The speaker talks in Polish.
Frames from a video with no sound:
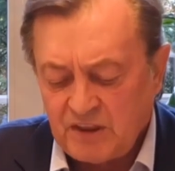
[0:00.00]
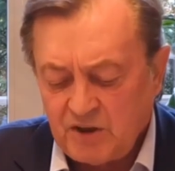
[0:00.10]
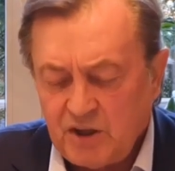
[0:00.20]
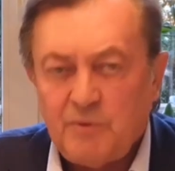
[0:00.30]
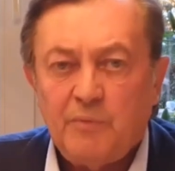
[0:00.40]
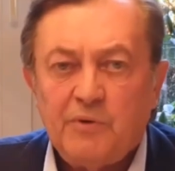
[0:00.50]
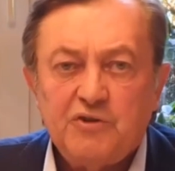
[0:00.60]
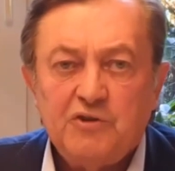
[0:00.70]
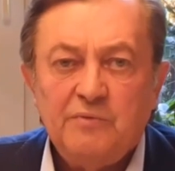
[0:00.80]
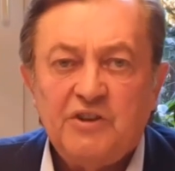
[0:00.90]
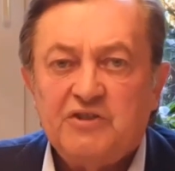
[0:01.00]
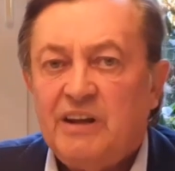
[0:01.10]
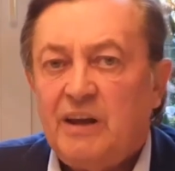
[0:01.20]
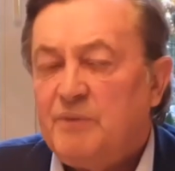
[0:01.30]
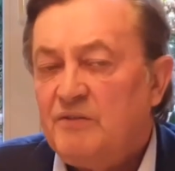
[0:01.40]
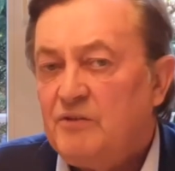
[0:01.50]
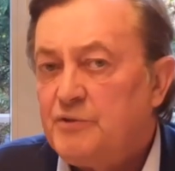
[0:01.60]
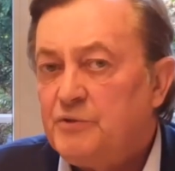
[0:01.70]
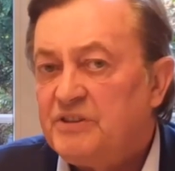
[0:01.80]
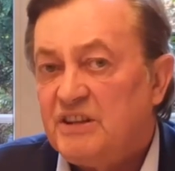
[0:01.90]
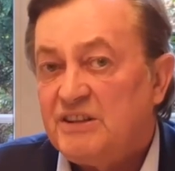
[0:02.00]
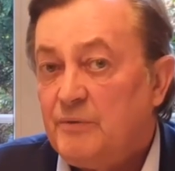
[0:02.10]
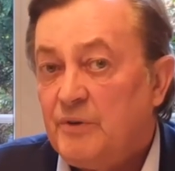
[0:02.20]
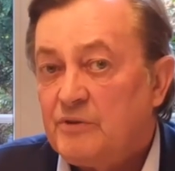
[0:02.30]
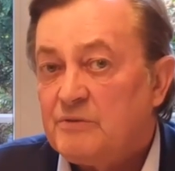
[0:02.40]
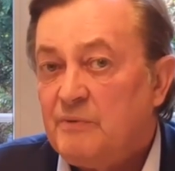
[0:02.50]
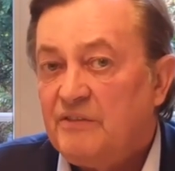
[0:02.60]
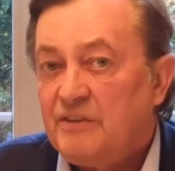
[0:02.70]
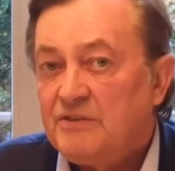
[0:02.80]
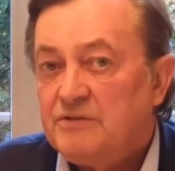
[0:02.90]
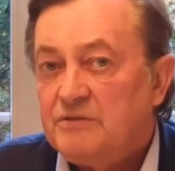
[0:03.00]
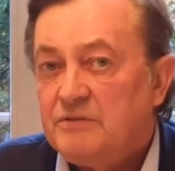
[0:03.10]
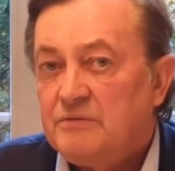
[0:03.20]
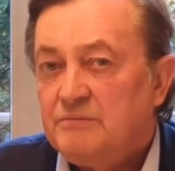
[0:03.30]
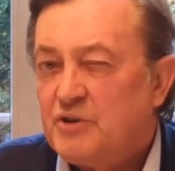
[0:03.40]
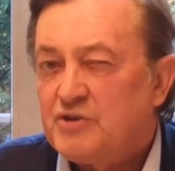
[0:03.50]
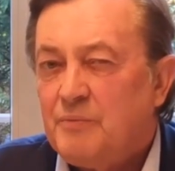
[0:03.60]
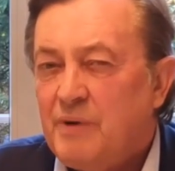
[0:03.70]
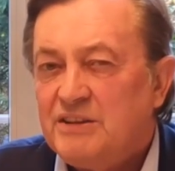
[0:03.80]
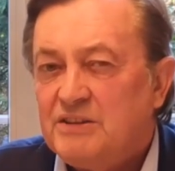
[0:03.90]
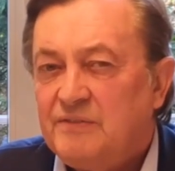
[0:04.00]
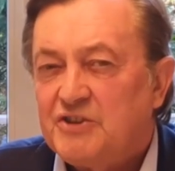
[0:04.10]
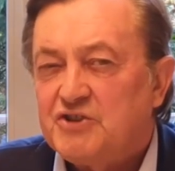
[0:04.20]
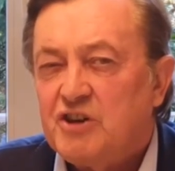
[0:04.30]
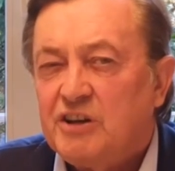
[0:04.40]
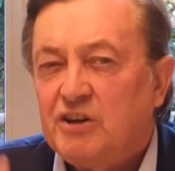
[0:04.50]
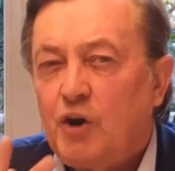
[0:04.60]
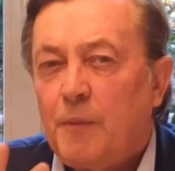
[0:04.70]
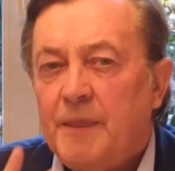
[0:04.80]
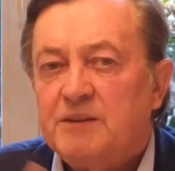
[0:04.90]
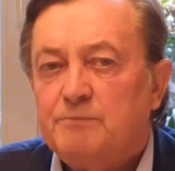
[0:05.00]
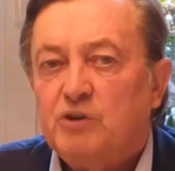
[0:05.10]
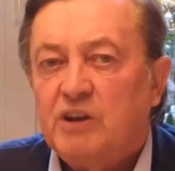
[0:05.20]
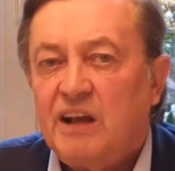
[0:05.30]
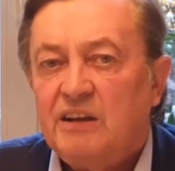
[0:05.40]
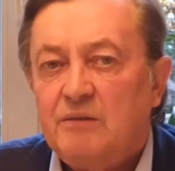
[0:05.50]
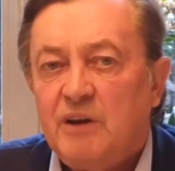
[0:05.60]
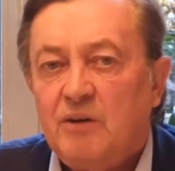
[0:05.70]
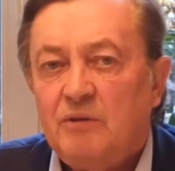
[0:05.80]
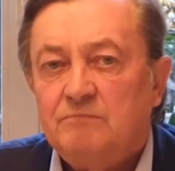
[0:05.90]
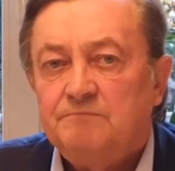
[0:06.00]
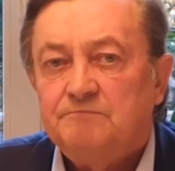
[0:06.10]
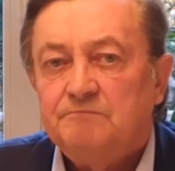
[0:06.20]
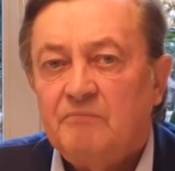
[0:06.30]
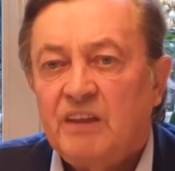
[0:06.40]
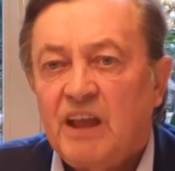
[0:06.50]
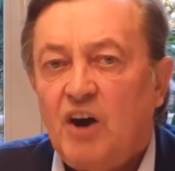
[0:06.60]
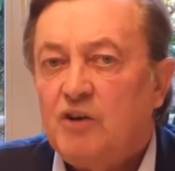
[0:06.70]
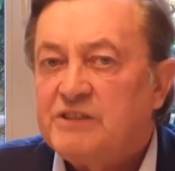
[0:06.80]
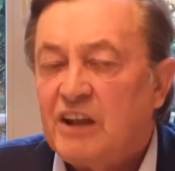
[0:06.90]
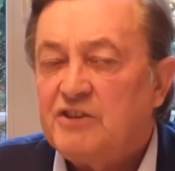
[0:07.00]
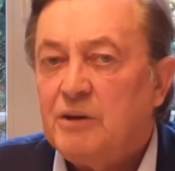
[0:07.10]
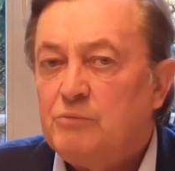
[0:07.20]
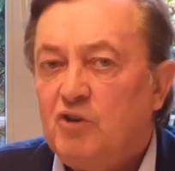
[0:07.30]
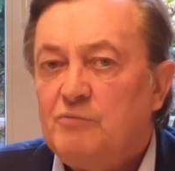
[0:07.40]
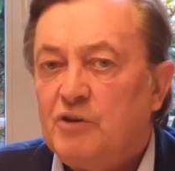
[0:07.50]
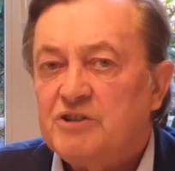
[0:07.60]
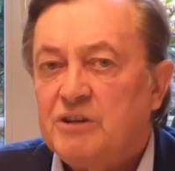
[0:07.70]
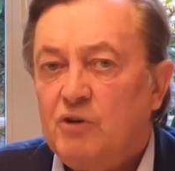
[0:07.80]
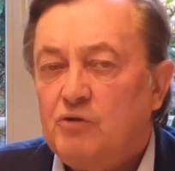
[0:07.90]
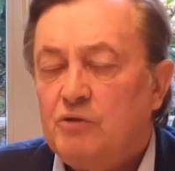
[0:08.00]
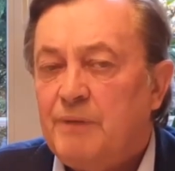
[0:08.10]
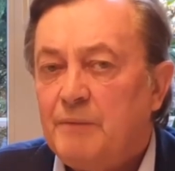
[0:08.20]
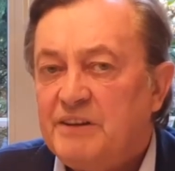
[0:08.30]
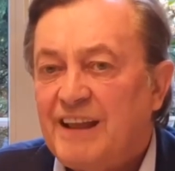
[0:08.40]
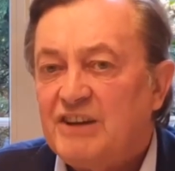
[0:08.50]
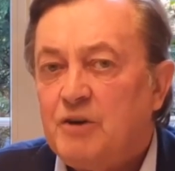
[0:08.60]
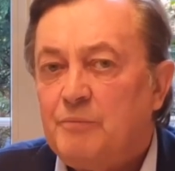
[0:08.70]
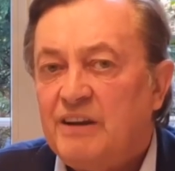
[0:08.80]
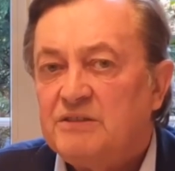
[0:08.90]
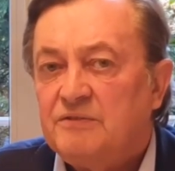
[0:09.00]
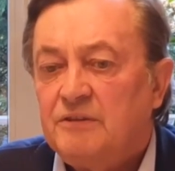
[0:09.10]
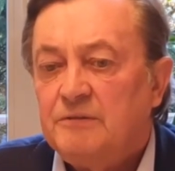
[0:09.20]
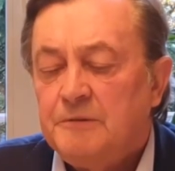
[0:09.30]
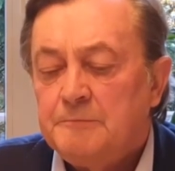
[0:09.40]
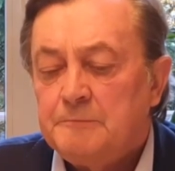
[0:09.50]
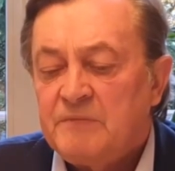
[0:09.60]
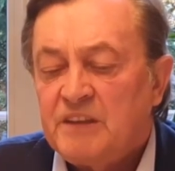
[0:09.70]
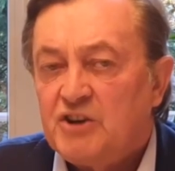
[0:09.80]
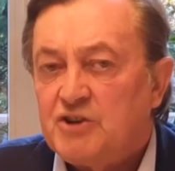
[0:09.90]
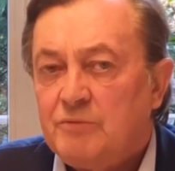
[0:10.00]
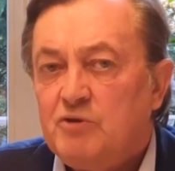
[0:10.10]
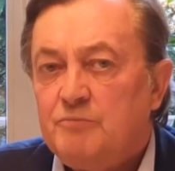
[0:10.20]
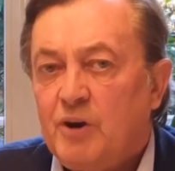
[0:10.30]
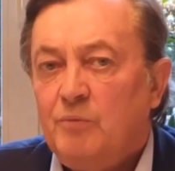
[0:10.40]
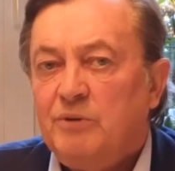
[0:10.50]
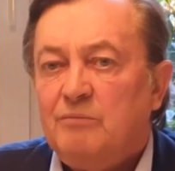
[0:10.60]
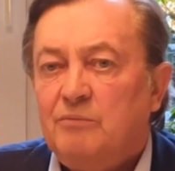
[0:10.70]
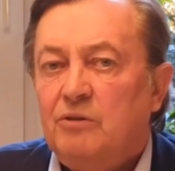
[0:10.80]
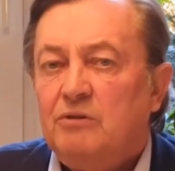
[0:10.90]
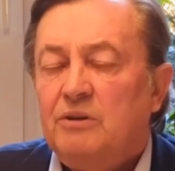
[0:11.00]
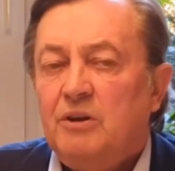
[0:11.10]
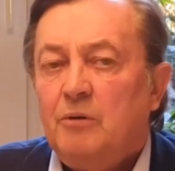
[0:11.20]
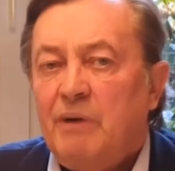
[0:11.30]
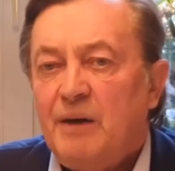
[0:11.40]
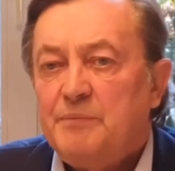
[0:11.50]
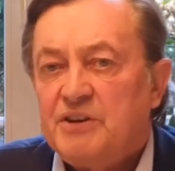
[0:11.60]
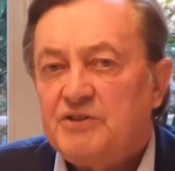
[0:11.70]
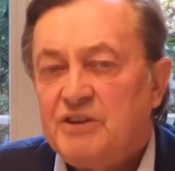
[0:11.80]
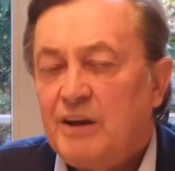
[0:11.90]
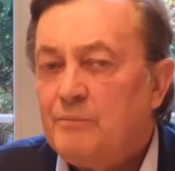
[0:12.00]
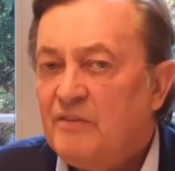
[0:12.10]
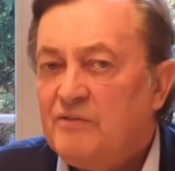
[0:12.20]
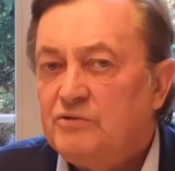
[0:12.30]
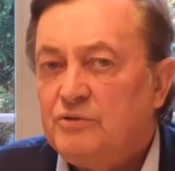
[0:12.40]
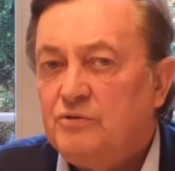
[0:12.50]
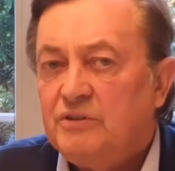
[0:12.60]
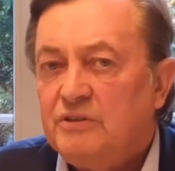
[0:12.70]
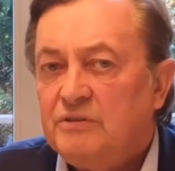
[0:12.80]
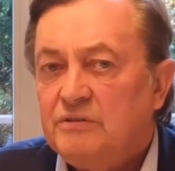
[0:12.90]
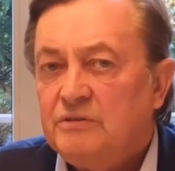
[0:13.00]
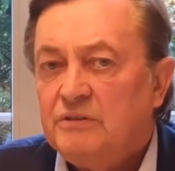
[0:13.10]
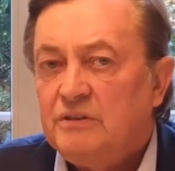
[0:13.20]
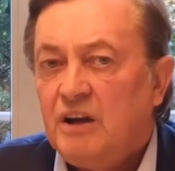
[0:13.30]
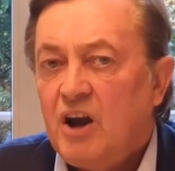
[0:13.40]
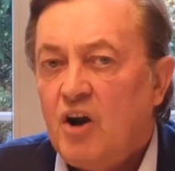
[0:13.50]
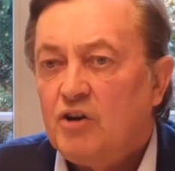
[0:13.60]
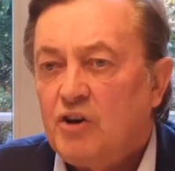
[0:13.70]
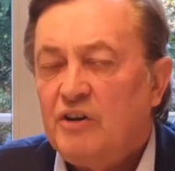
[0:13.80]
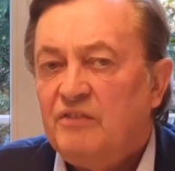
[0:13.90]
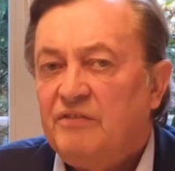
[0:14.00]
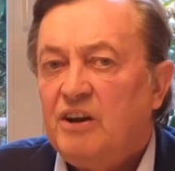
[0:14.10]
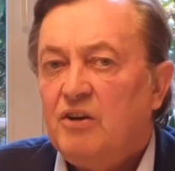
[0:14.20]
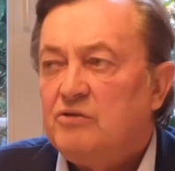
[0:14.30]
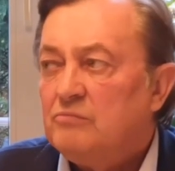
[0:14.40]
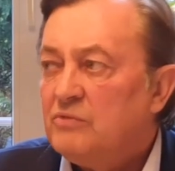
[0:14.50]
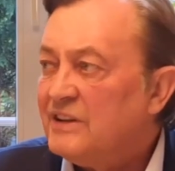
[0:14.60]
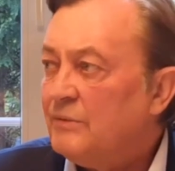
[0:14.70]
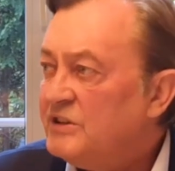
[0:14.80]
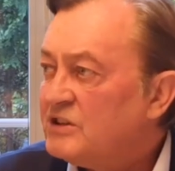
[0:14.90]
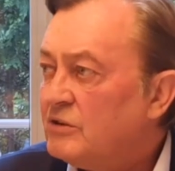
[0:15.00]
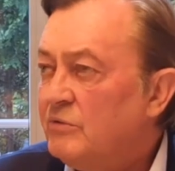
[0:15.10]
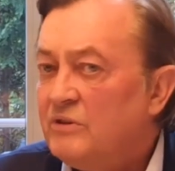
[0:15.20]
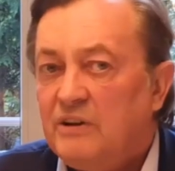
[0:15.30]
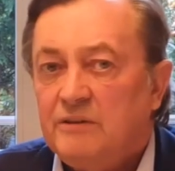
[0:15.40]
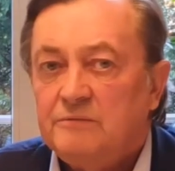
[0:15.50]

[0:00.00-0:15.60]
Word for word: i poprosił mnie, że Jan Paweł II chce ze mną rozmawiać. Proszę Państwa, trzykrotne spotkanie miała. Ostatnie było w Morskim Oku i pamiętacie Państwo, że był problem, bo papież Jan Paweł II ochronę wygonił, bo za blisko była.